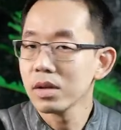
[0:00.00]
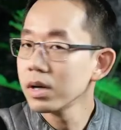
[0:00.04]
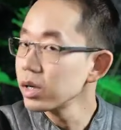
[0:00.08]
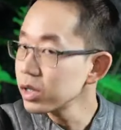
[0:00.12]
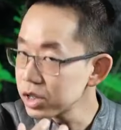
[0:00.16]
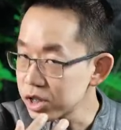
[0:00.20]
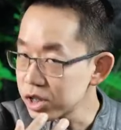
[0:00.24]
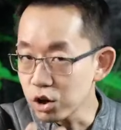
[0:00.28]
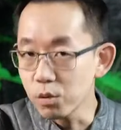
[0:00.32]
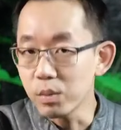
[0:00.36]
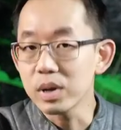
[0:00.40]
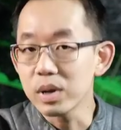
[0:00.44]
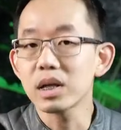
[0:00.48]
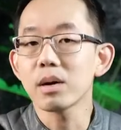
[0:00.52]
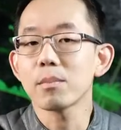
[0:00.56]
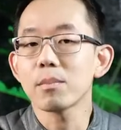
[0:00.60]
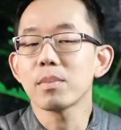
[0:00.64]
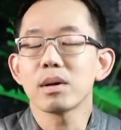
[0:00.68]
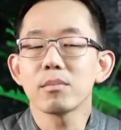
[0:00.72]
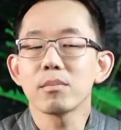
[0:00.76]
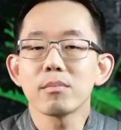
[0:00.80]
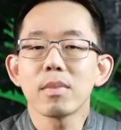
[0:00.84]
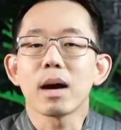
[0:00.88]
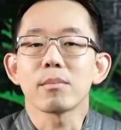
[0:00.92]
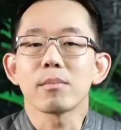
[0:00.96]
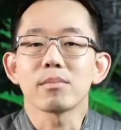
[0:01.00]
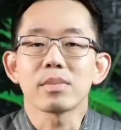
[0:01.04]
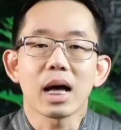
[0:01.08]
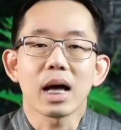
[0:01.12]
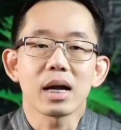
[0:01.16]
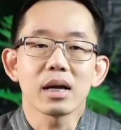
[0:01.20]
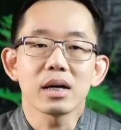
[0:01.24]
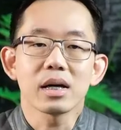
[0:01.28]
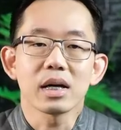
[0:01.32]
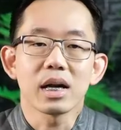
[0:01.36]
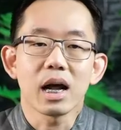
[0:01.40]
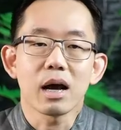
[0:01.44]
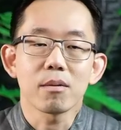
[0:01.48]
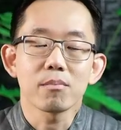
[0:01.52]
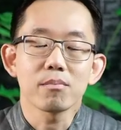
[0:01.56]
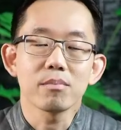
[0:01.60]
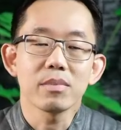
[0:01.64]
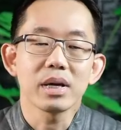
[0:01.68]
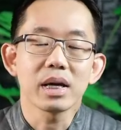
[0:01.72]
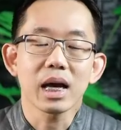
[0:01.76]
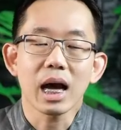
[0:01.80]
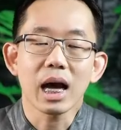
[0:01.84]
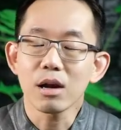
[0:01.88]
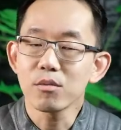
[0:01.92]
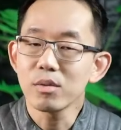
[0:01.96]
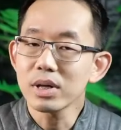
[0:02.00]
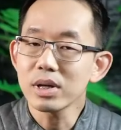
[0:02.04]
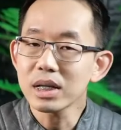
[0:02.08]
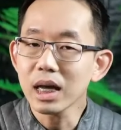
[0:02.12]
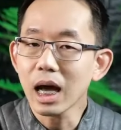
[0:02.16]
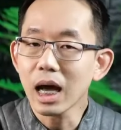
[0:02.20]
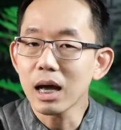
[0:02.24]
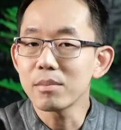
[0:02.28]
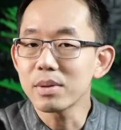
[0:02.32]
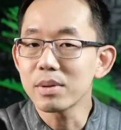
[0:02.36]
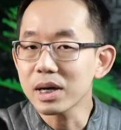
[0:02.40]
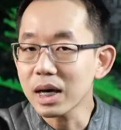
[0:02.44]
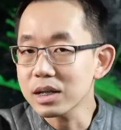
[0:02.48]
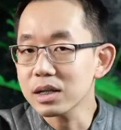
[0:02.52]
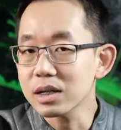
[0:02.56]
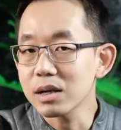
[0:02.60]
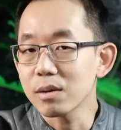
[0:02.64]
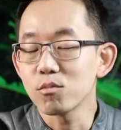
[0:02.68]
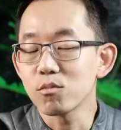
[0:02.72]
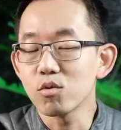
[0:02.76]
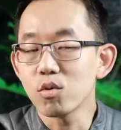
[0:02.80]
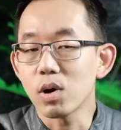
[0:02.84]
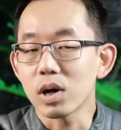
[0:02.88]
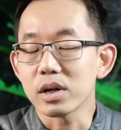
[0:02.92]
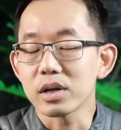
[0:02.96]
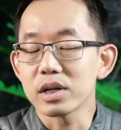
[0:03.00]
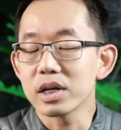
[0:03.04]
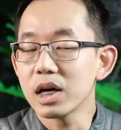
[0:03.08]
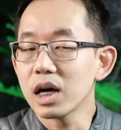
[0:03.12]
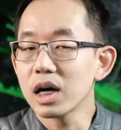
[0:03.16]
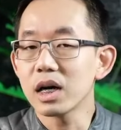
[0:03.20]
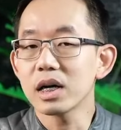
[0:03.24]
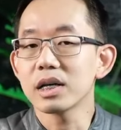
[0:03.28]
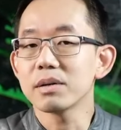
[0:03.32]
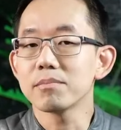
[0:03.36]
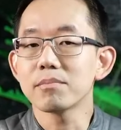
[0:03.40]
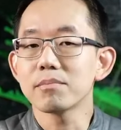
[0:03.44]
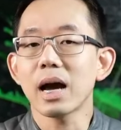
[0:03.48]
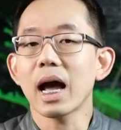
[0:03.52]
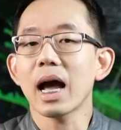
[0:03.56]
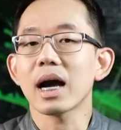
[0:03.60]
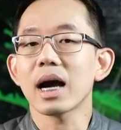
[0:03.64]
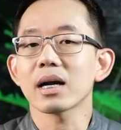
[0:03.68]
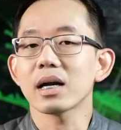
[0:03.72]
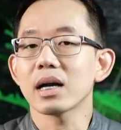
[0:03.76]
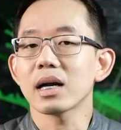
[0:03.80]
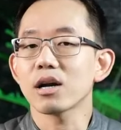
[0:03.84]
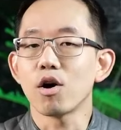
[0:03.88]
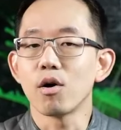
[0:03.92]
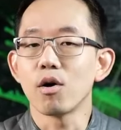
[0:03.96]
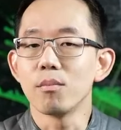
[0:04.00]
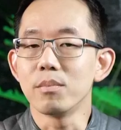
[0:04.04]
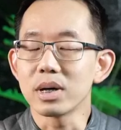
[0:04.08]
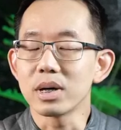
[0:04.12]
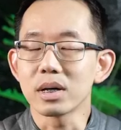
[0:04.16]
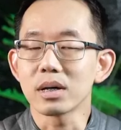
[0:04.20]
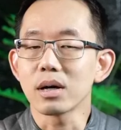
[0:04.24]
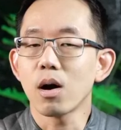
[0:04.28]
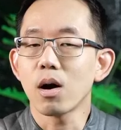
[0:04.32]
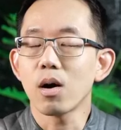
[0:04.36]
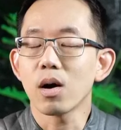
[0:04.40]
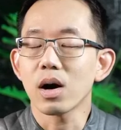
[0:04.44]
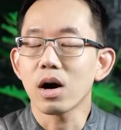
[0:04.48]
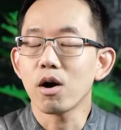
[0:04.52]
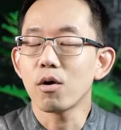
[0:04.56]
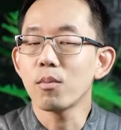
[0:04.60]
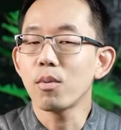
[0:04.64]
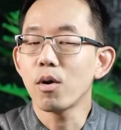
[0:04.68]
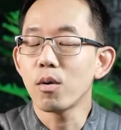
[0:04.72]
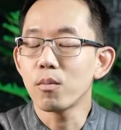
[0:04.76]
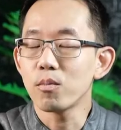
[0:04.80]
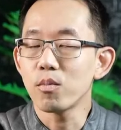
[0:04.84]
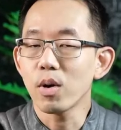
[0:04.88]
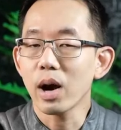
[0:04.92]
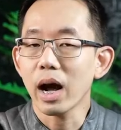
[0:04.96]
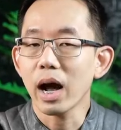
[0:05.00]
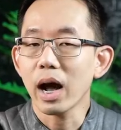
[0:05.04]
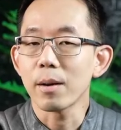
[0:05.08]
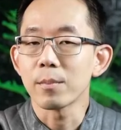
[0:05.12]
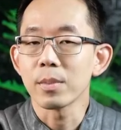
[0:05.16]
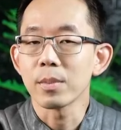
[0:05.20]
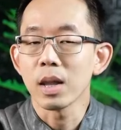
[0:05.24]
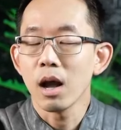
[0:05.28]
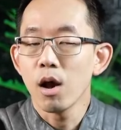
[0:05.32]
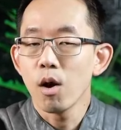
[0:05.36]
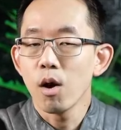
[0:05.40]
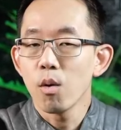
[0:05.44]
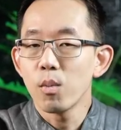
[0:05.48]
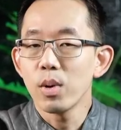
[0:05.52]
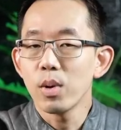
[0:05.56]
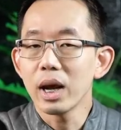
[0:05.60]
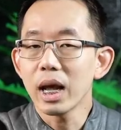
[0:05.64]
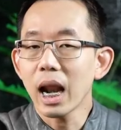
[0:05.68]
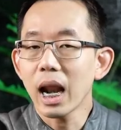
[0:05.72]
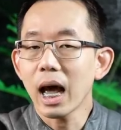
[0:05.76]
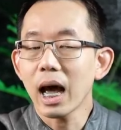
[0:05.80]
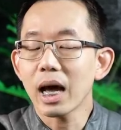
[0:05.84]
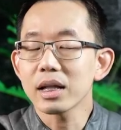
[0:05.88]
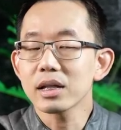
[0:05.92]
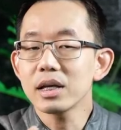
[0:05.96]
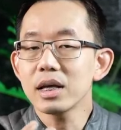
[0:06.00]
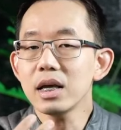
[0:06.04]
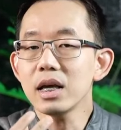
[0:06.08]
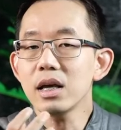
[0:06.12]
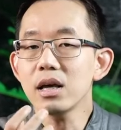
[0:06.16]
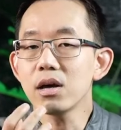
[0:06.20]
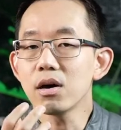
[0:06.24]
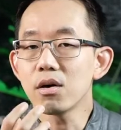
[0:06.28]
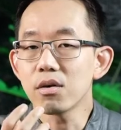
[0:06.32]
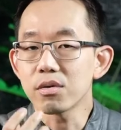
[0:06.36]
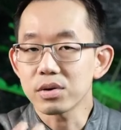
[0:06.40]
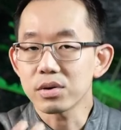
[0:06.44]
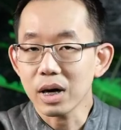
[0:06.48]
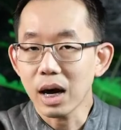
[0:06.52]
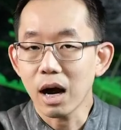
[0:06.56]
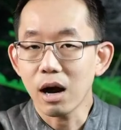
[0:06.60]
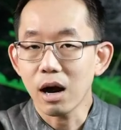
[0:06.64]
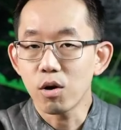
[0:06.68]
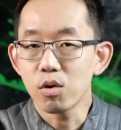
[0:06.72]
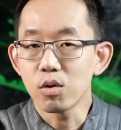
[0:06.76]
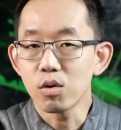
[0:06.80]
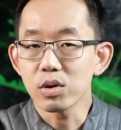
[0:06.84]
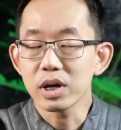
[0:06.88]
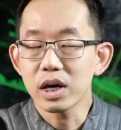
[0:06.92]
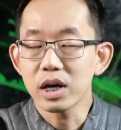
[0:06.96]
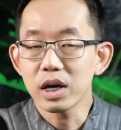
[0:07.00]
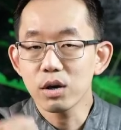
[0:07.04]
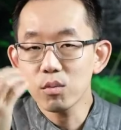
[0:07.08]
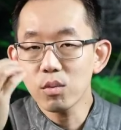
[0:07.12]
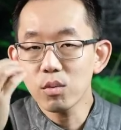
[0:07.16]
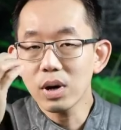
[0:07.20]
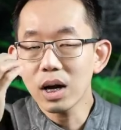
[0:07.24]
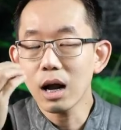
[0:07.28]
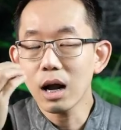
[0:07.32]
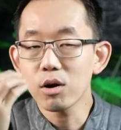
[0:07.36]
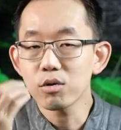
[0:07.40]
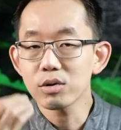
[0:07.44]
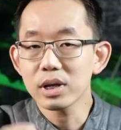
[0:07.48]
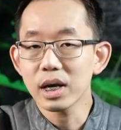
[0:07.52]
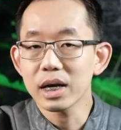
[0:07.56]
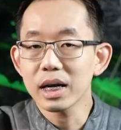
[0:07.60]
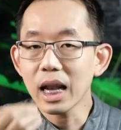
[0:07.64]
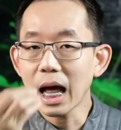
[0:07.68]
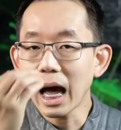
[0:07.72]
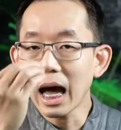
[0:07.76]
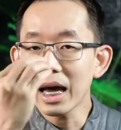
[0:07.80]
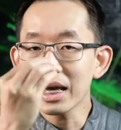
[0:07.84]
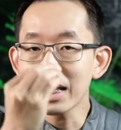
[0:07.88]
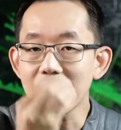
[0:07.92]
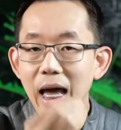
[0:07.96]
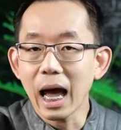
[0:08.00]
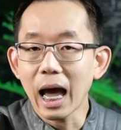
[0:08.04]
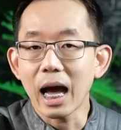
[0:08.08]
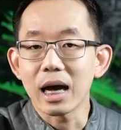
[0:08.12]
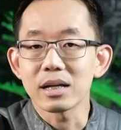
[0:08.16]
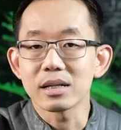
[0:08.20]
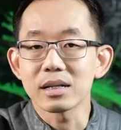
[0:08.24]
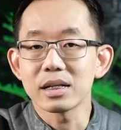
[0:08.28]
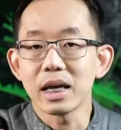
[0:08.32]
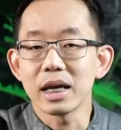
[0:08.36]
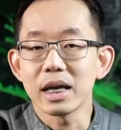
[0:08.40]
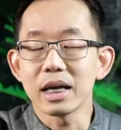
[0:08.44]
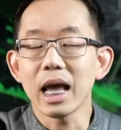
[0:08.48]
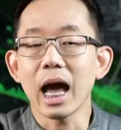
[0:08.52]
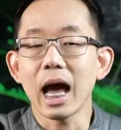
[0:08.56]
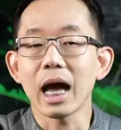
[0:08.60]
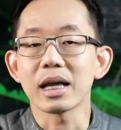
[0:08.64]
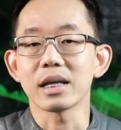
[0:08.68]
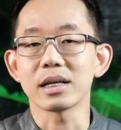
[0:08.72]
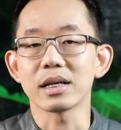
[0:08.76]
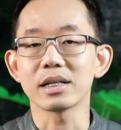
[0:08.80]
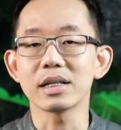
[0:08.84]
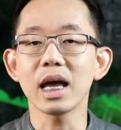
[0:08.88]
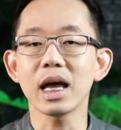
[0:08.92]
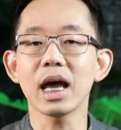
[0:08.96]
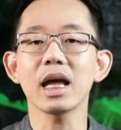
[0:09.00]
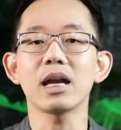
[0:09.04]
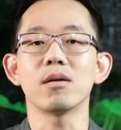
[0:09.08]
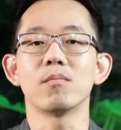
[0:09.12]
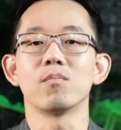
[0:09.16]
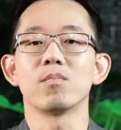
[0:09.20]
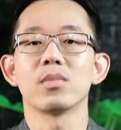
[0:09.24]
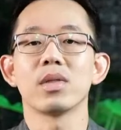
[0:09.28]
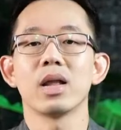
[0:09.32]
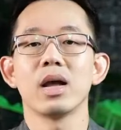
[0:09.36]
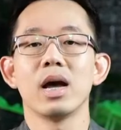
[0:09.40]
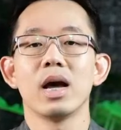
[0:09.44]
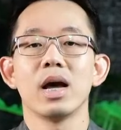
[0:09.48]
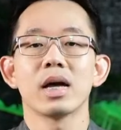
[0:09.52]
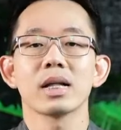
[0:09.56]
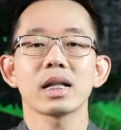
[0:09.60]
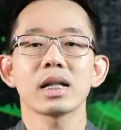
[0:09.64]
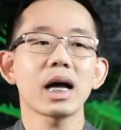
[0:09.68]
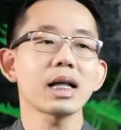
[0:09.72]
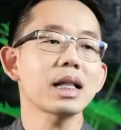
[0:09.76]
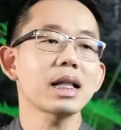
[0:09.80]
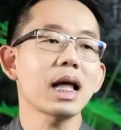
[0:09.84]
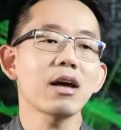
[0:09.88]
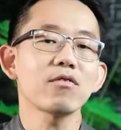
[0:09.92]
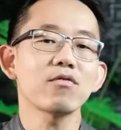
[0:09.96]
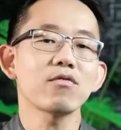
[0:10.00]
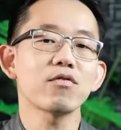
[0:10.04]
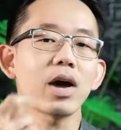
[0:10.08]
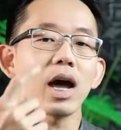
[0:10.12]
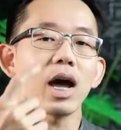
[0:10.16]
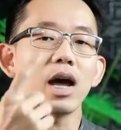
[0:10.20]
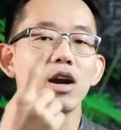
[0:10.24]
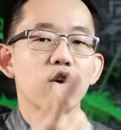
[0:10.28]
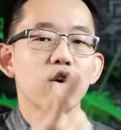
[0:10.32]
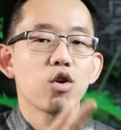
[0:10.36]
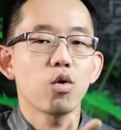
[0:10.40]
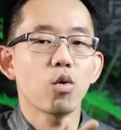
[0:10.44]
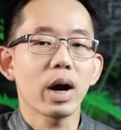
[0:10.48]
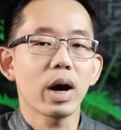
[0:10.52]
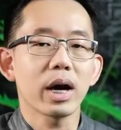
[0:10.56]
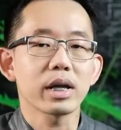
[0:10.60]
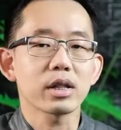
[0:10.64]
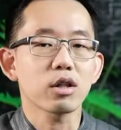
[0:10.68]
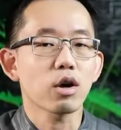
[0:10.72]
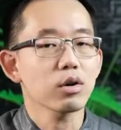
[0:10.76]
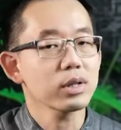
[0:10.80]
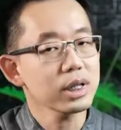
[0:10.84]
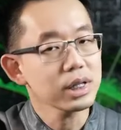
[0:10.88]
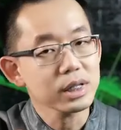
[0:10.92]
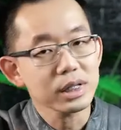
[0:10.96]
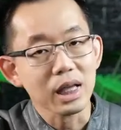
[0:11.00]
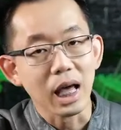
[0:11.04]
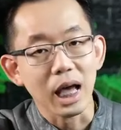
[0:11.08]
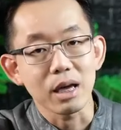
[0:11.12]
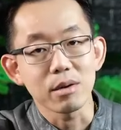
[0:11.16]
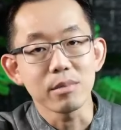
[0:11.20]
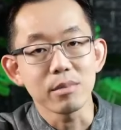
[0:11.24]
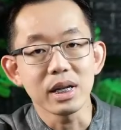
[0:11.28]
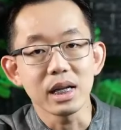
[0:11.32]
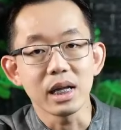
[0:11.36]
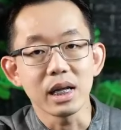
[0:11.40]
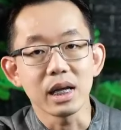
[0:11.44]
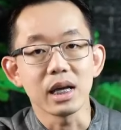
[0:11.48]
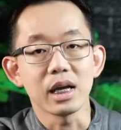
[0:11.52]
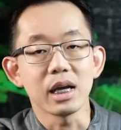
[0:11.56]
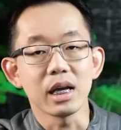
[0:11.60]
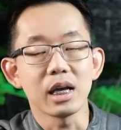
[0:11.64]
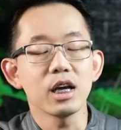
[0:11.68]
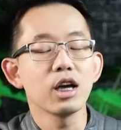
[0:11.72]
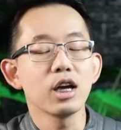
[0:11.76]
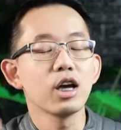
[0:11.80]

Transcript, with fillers: ชีวิตจะเป็นแบบนั้นเลยนะครับมีงานวิจัยมีการสำรวจเยอะมากเลยของเมืองนอกเขาพบว่าเวลาที่เราคิดว่าเราจะได้อย่างเสียอย่างอย่างเช่นถ้าได้แฟนรวยต้องนิสัยไม่ดี